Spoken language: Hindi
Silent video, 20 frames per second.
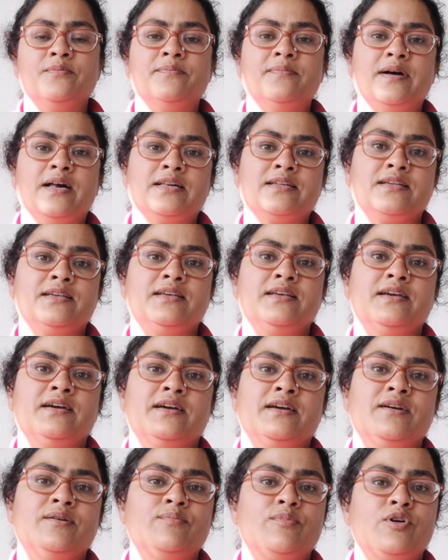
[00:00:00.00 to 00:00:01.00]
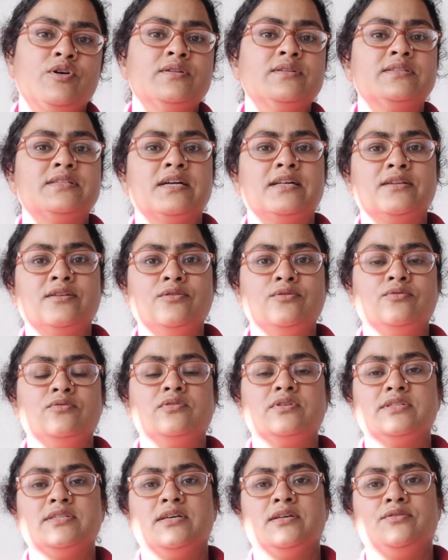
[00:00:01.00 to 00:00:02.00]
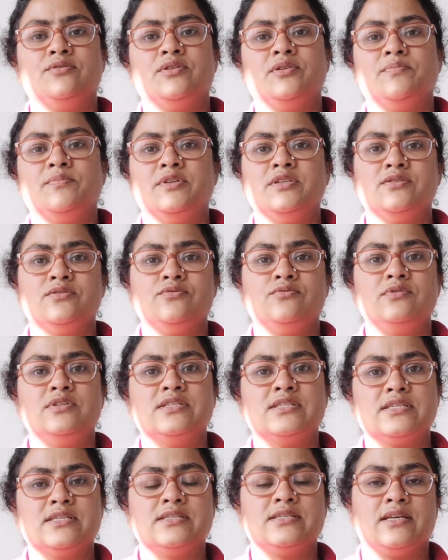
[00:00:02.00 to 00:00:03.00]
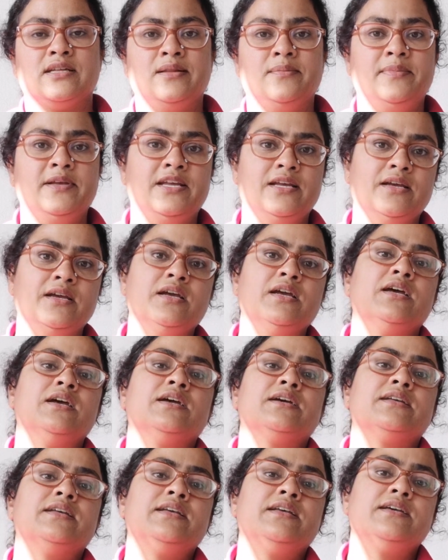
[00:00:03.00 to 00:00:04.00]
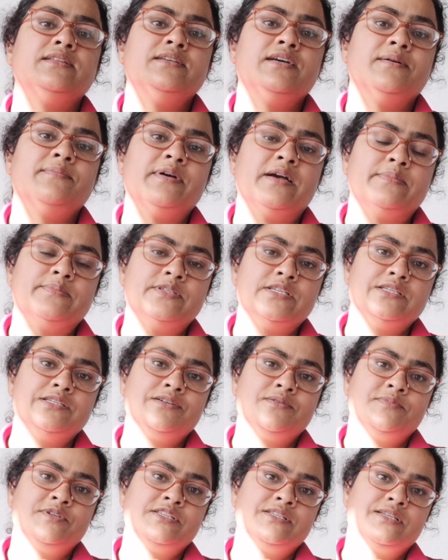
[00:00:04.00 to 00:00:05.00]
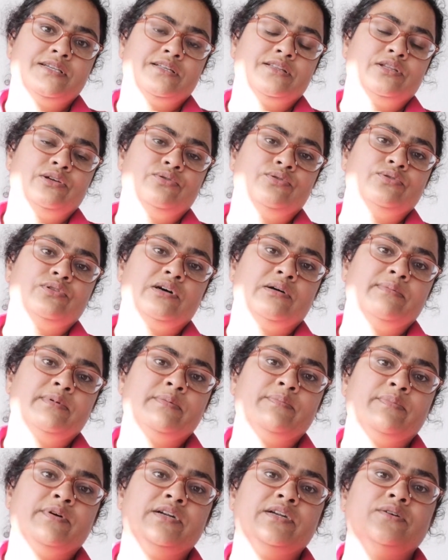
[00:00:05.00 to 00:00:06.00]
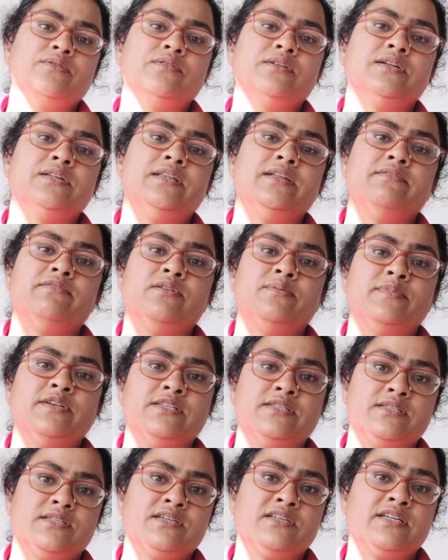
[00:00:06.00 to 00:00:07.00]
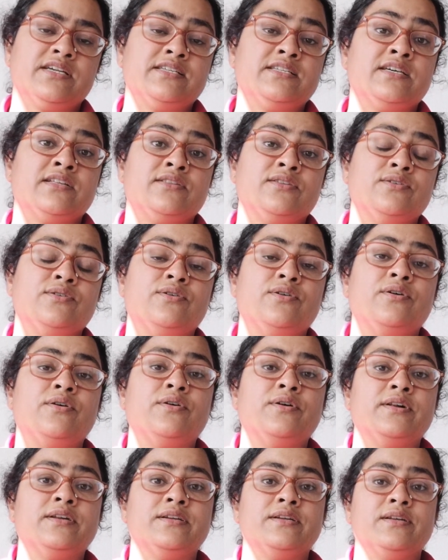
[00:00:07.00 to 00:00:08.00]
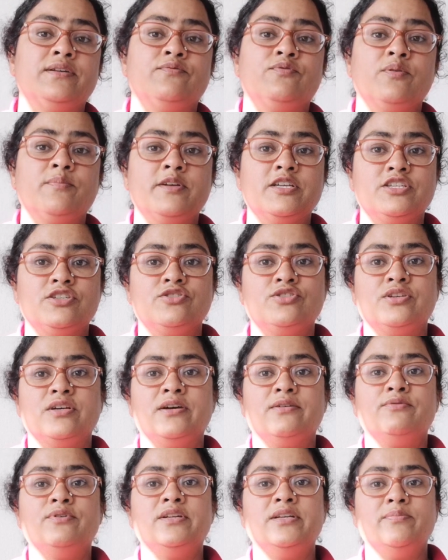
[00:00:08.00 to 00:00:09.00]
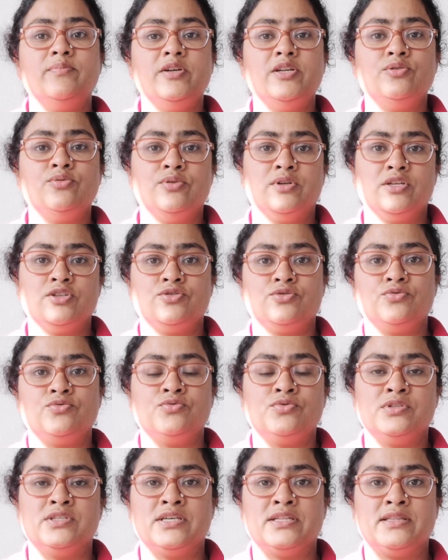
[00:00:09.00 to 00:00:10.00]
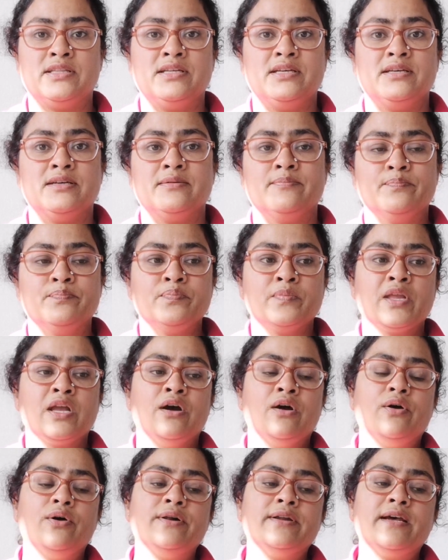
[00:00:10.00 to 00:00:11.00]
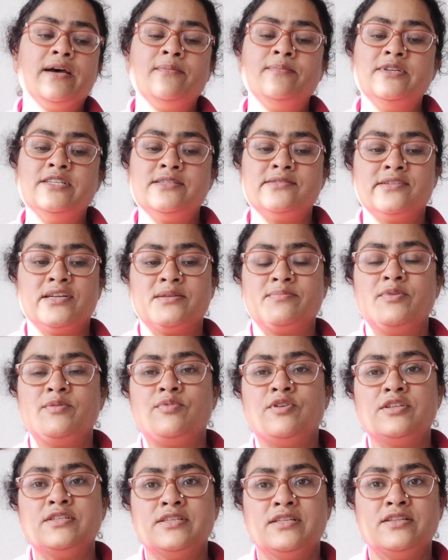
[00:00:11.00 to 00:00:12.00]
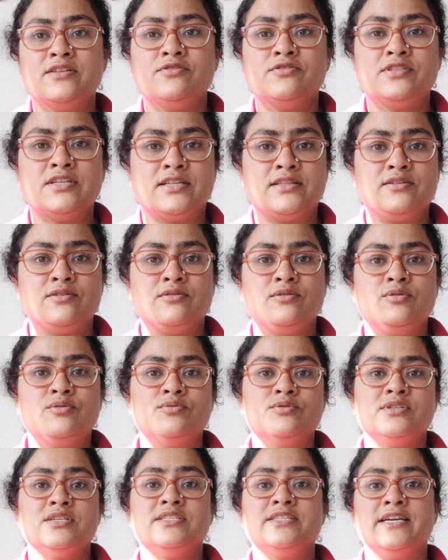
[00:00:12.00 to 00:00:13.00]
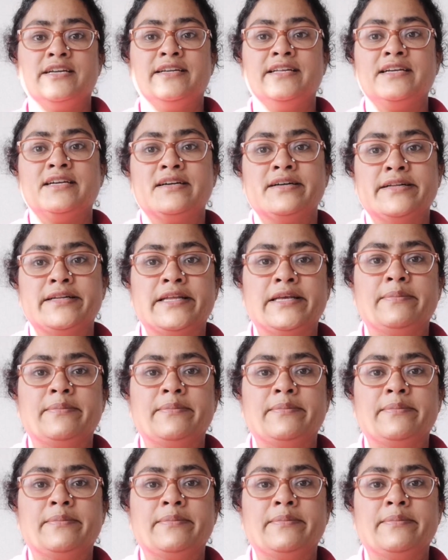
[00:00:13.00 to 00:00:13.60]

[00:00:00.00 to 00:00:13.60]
मार्क किया है बहुत सारे लोगों के साथ और अपने स्टूडेंट्स के साथ भी कि यदि आप ऐप से जर्मन सीखते हो तो आप एक पर्टिकुलर लेवल में स्टक रह जाते हो और इन्फॉर्मेशन जो है वो रिपीट होना शुरू हो जाती है और आप डिस्ट्रैक्ट भी बहुत जल्दी हो जाते हो लोगों से चैटिंग करने